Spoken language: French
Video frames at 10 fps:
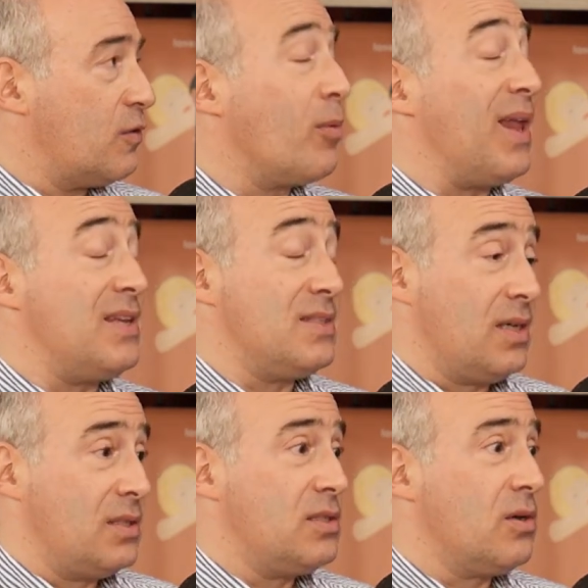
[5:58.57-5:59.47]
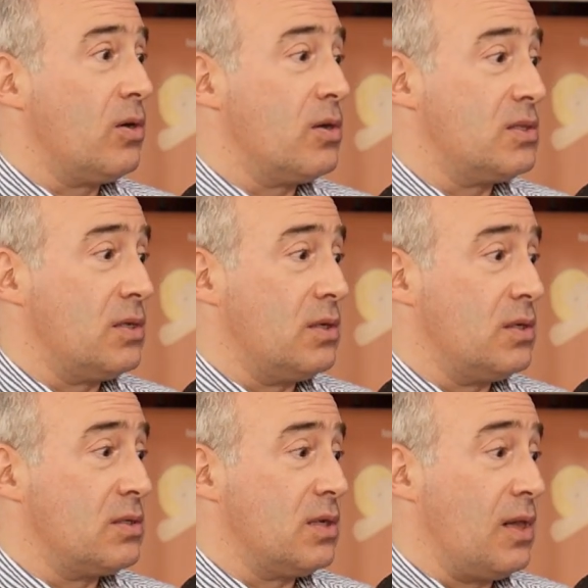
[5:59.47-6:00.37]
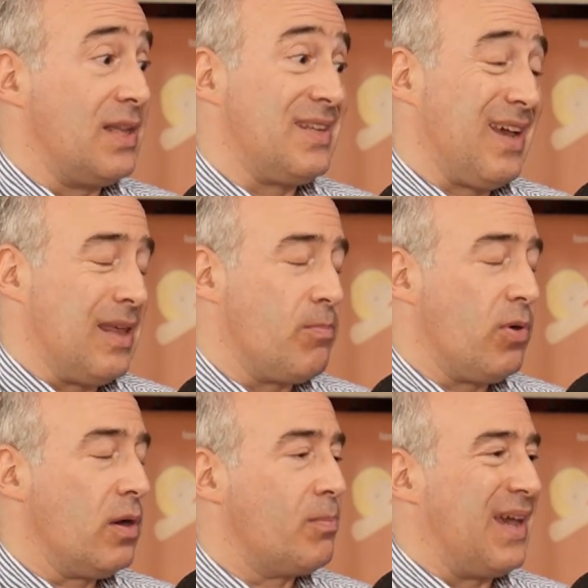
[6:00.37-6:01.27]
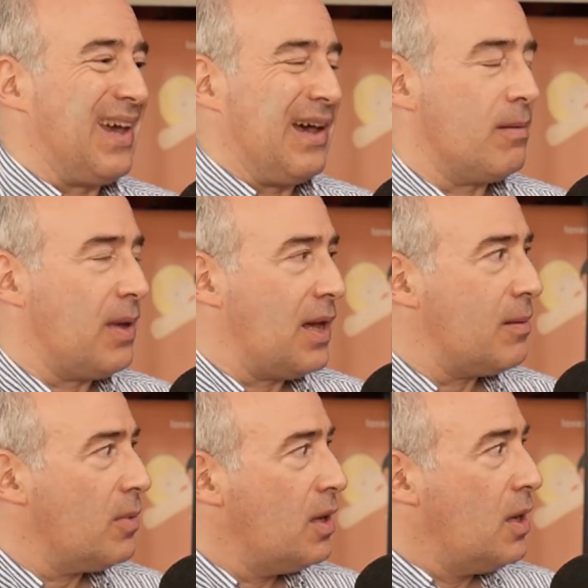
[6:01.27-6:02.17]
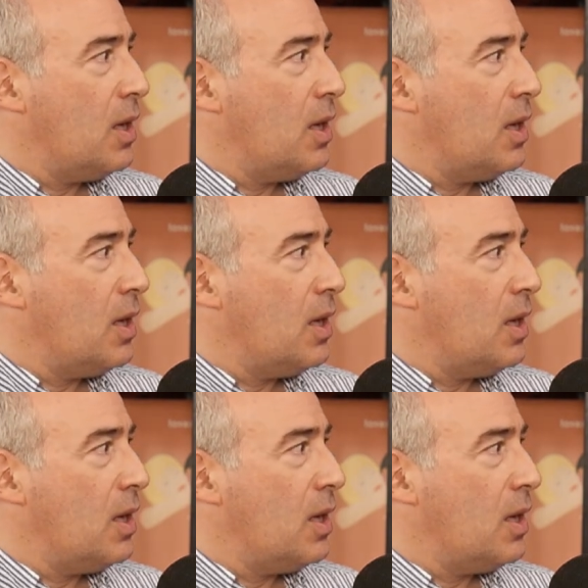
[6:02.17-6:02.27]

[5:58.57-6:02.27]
formalisé, disons que ce, ne l'était à l'époque, mais quand même,